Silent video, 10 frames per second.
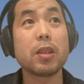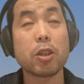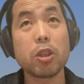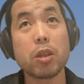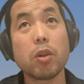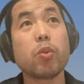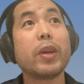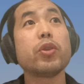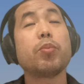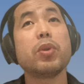你的市值是
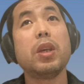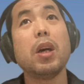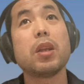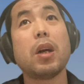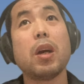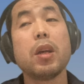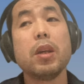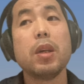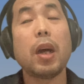完全不一样的啊，